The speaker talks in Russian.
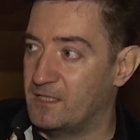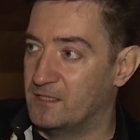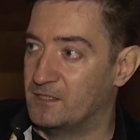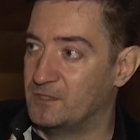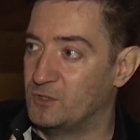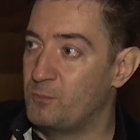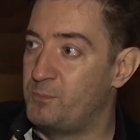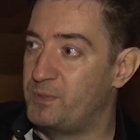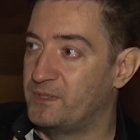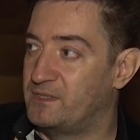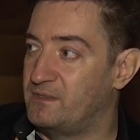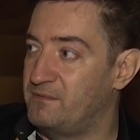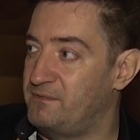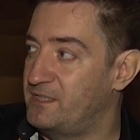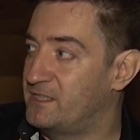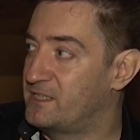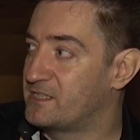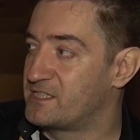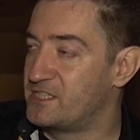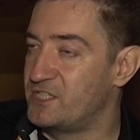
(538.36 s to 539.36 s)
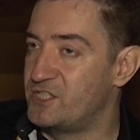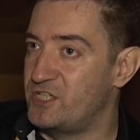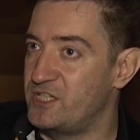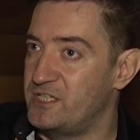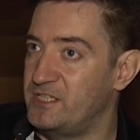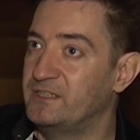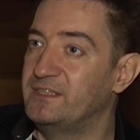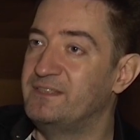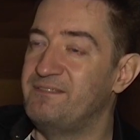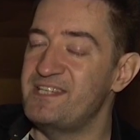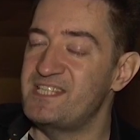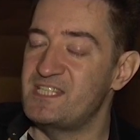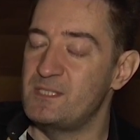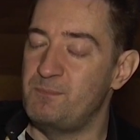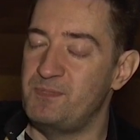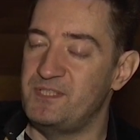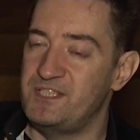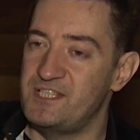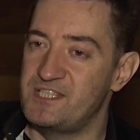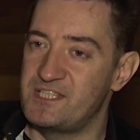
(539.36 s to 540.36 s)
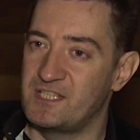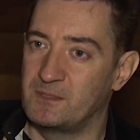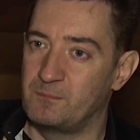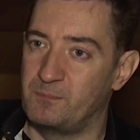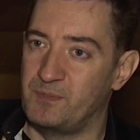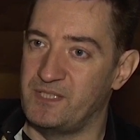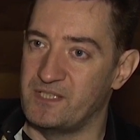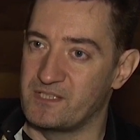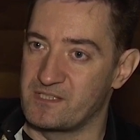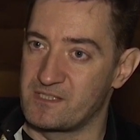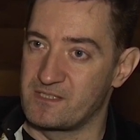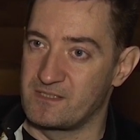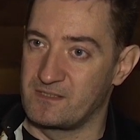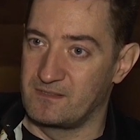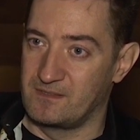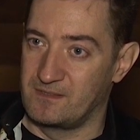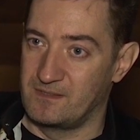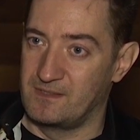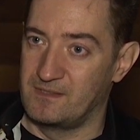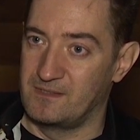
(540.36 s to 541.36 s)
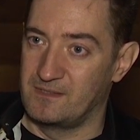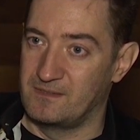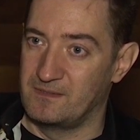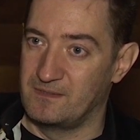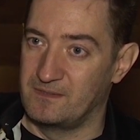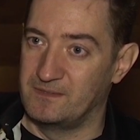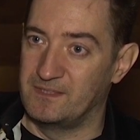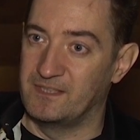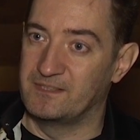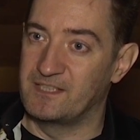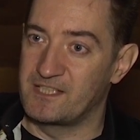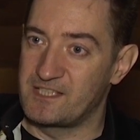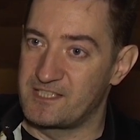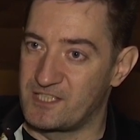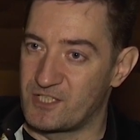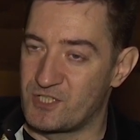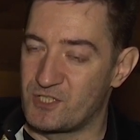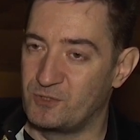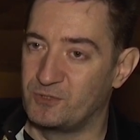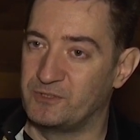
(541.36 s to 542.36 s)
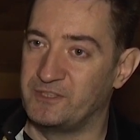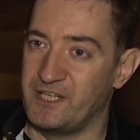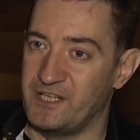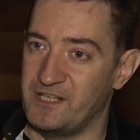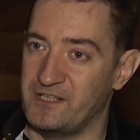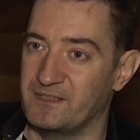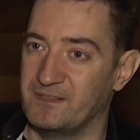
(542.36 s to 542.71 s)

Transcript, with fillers: Лопе де Вега сочинил 250 пьес. До нас дошло три.